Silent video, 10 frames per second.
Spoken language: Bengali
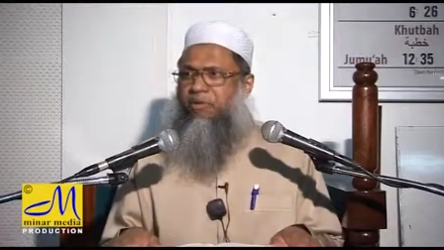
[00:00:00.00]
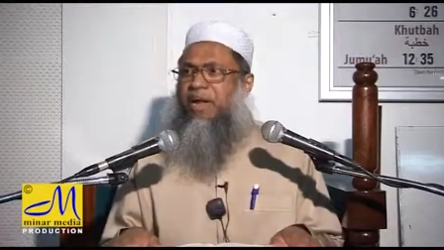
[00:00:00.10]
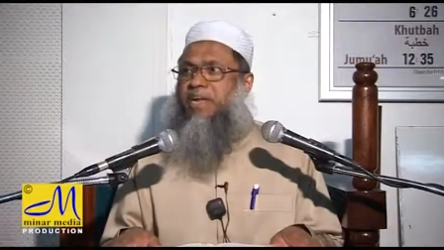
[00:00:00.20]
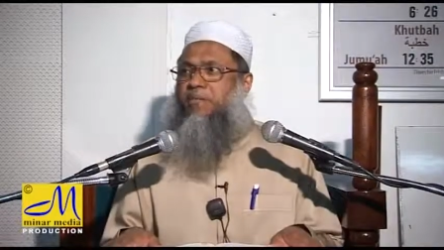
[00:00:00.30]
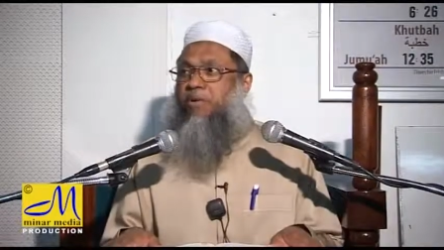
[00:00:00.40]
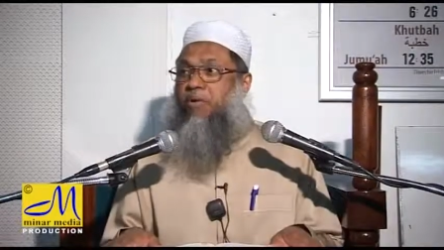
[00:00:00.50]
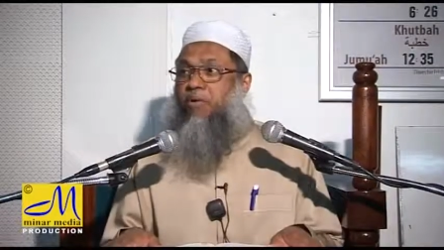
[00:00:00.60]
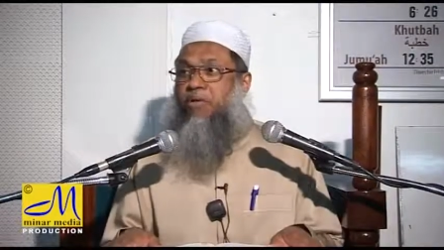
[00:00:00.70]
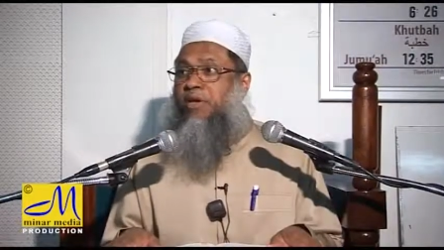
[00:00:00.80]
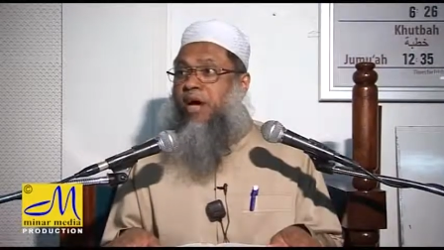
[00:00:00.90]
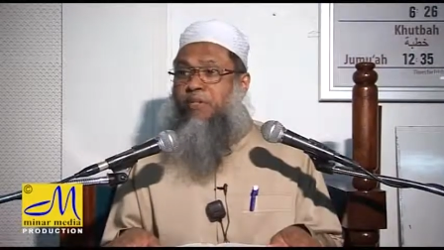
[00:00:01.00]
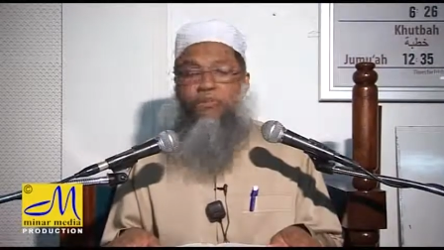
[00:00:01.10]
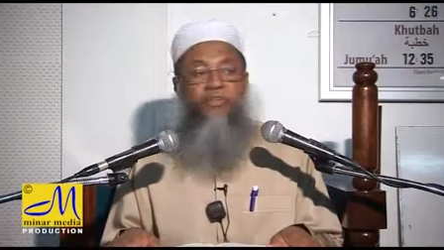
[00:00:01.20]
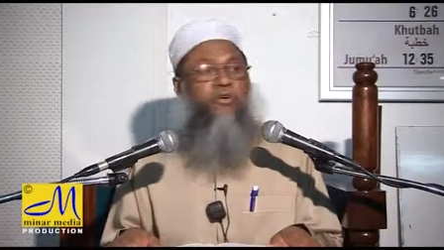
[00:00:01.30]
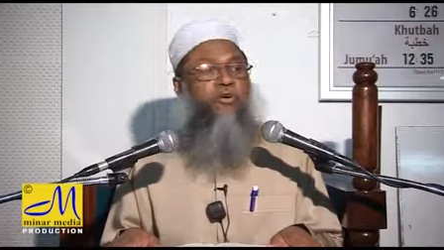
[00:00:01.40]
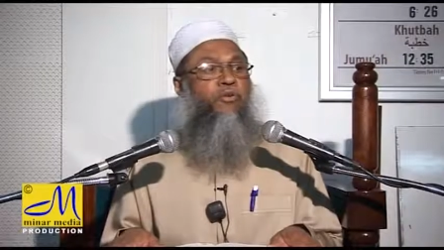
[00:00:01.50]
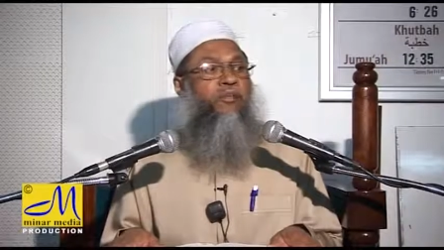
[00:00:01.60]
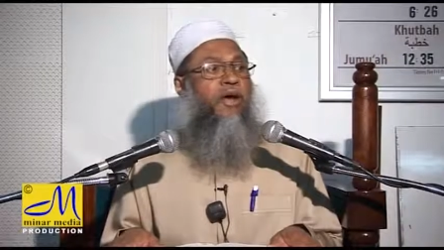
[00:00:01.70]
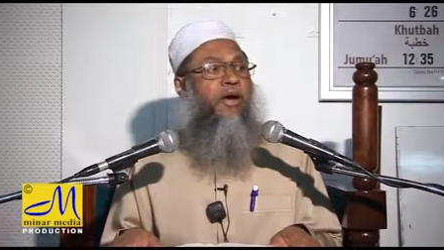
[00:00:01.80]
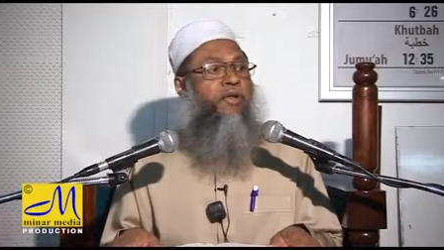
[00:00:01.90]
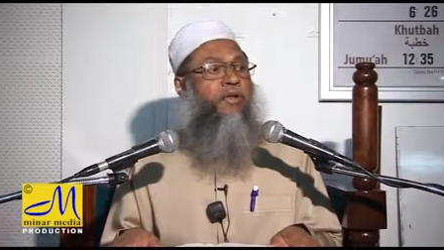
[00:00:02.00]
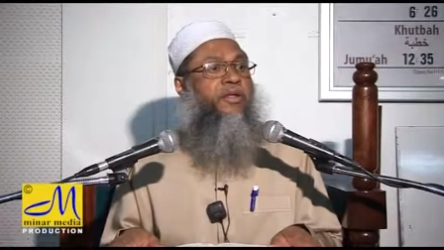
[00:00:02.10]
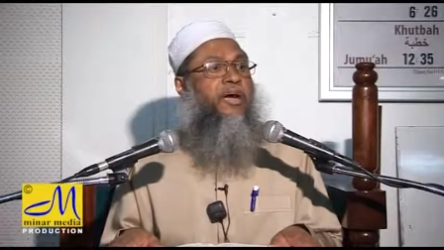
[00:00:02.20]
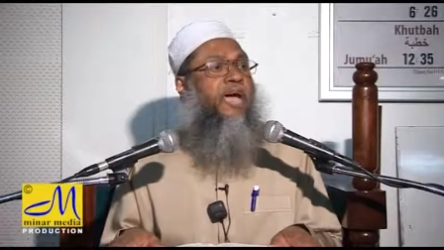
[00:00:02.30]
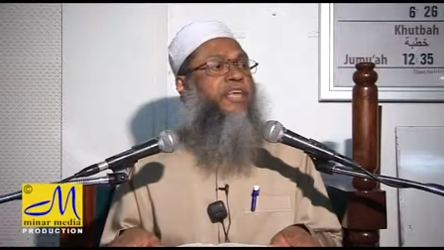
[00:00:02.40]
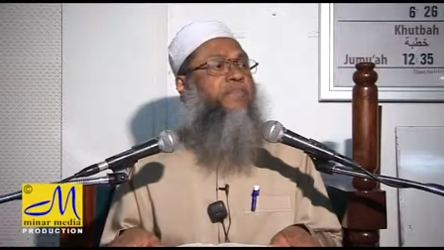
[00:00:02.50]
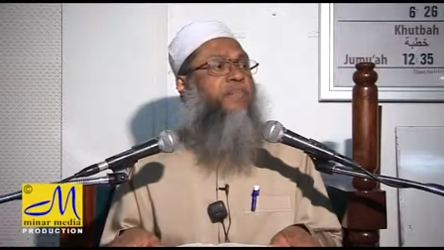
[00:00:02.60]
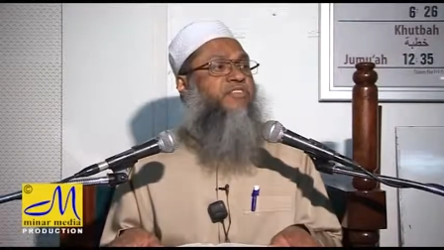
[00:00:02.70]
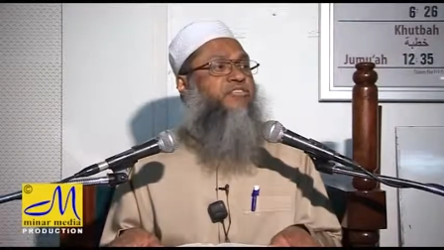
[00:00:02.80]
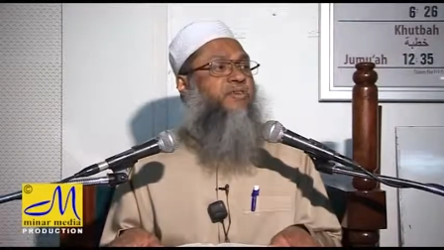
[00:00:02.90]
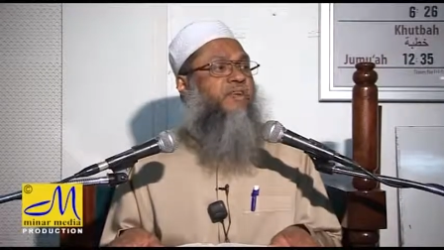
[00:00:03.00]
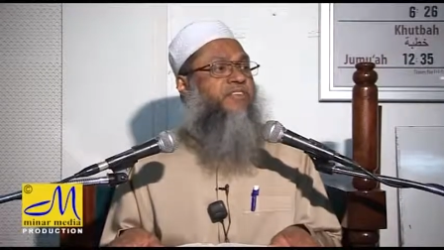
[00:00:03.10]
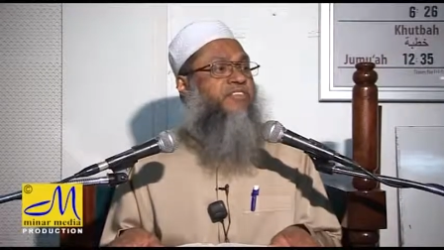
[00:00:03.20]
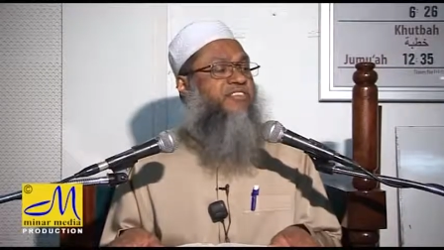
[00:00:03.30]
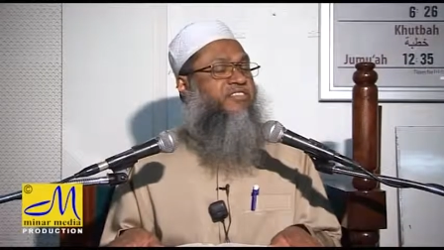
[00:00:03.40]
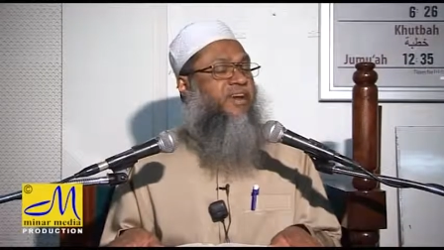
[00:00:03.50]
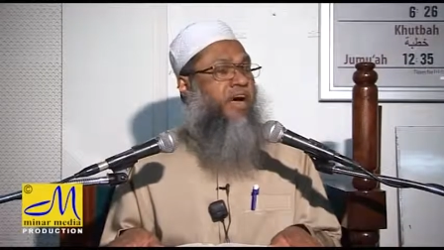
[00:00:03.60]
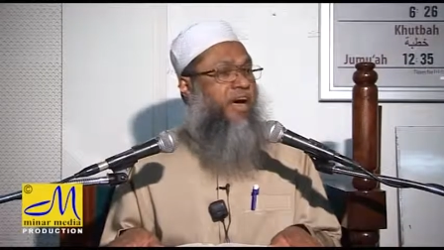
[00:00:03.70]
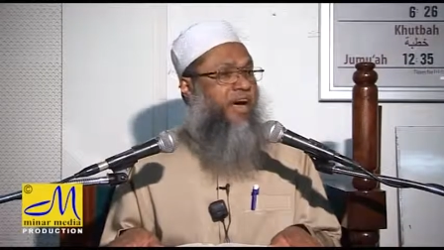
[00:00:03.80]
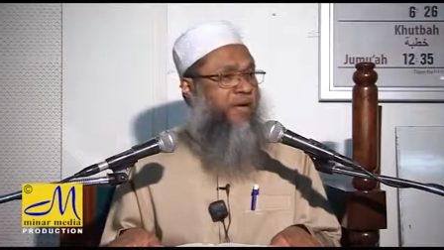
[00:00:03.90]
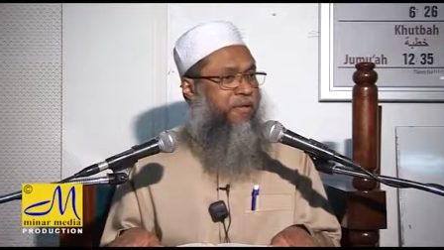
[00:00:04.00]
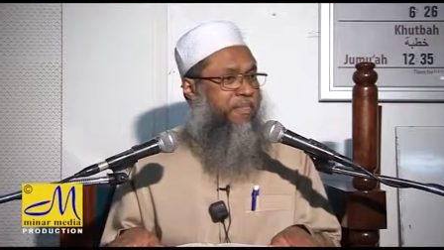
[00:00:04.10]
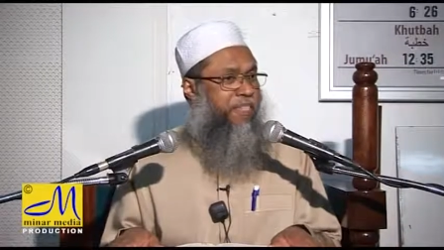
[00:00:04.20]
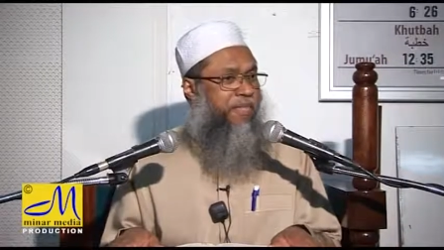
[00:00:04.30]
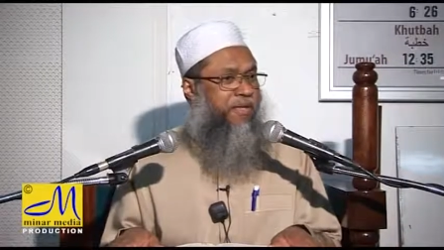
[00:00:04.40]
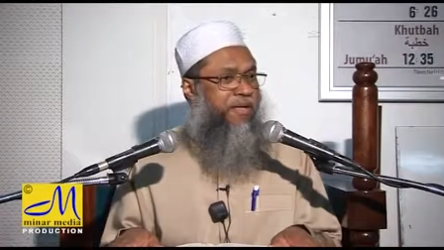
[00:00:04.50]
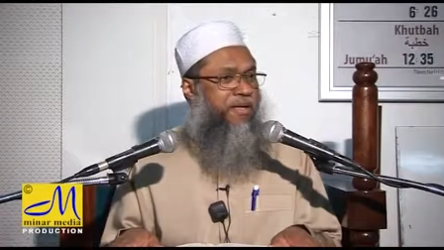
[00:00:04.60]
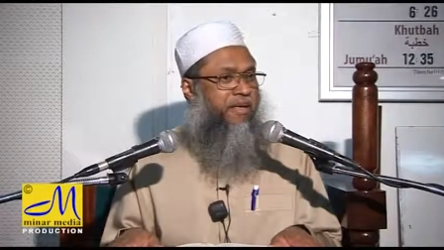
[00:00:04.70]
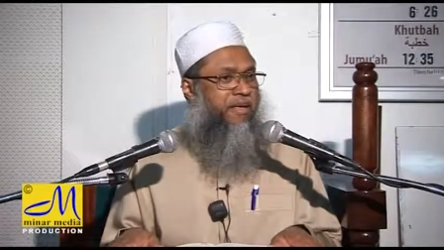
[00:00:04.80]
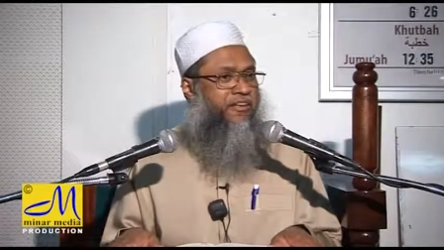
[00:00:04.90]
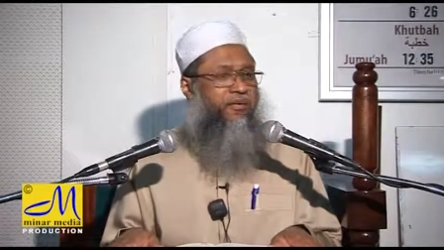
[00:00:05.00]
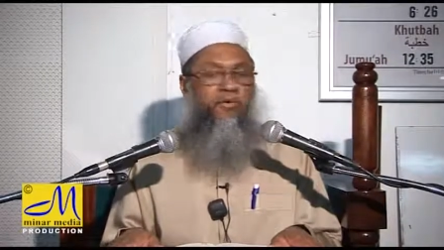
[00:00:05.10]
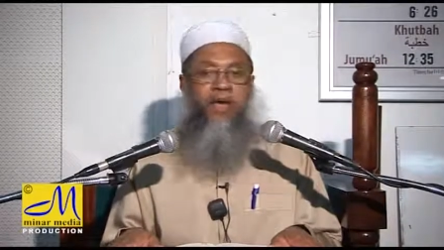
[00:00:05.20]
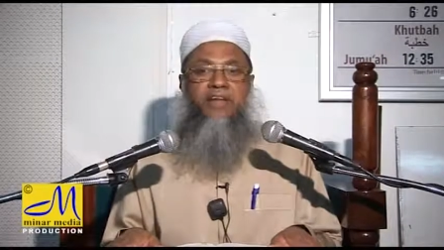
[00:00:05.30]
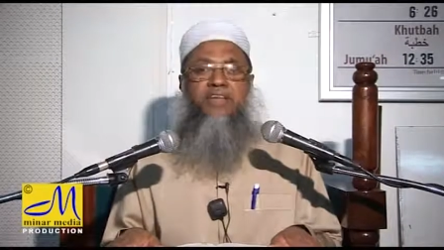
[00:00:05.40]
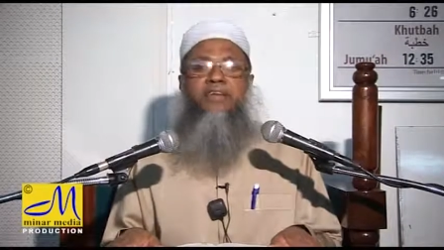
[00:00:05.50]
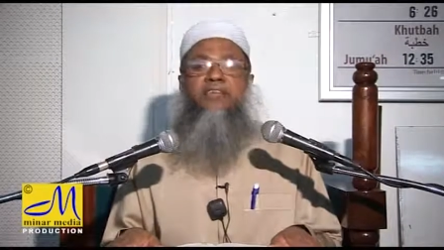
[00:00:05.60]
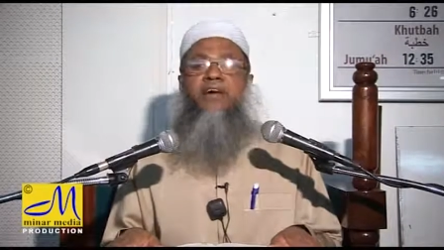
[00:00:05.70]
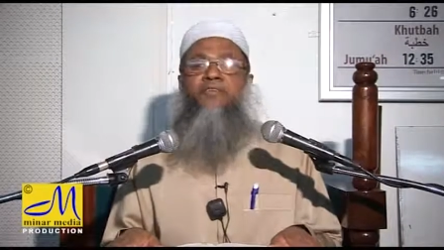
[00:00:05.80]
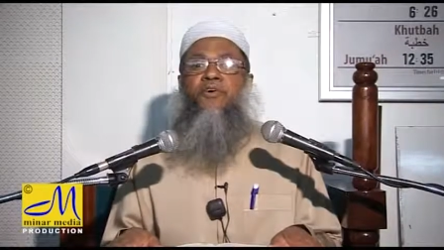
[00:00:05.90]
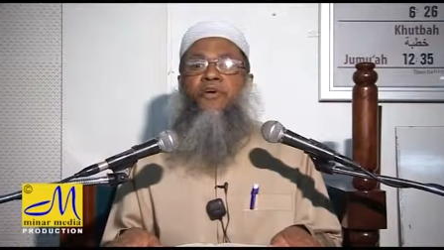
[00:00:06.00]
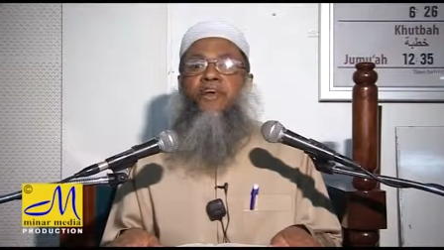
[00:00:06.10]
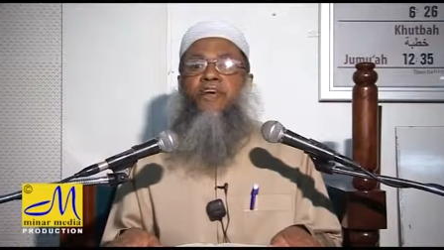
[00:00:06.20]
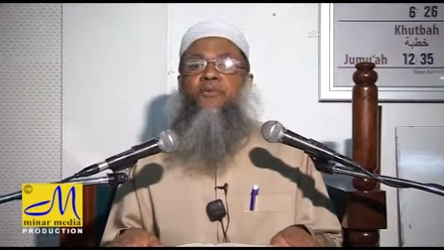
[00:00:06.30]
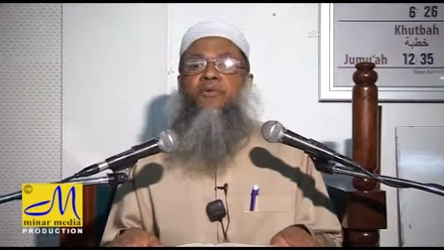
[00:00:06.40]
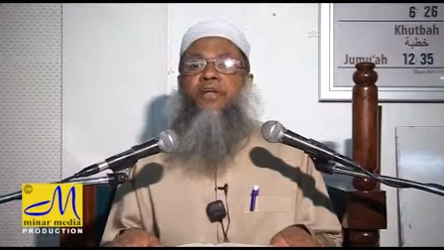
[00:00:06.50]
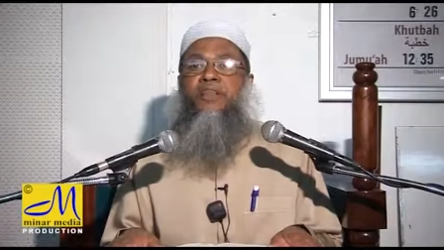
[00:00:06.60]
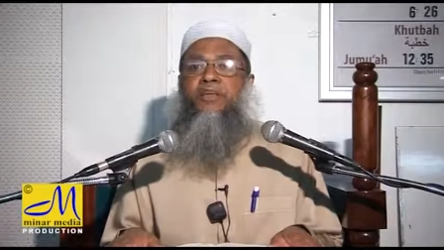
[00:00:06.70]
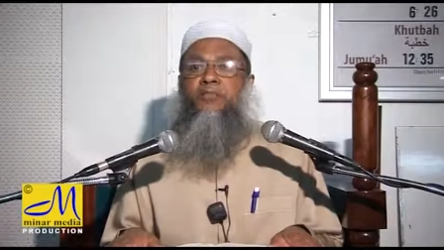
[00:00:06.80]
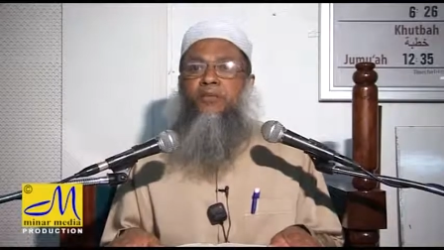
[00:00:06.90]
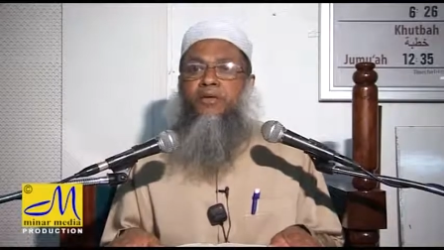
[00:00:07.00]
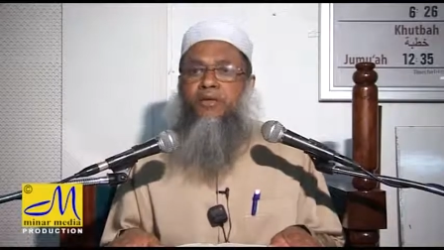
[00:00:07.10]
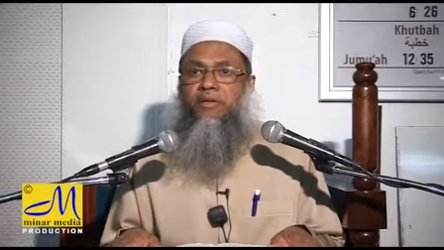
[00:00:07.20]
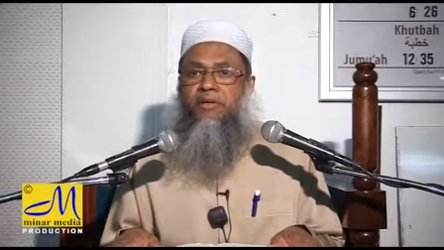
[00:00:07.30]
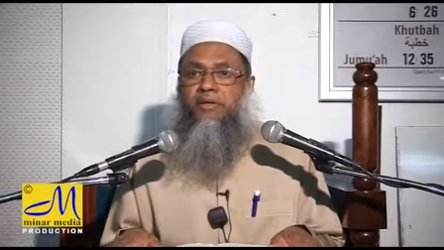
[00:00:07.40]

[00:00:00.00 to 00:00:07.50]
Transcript: কোরআনের ব্যাপারে অনেক আপত্তিকর কথা অনেক আইন পাশ করার চেষ্টা যে কোরআন ইনসাফ করে নাই মহিলাদের প্রতি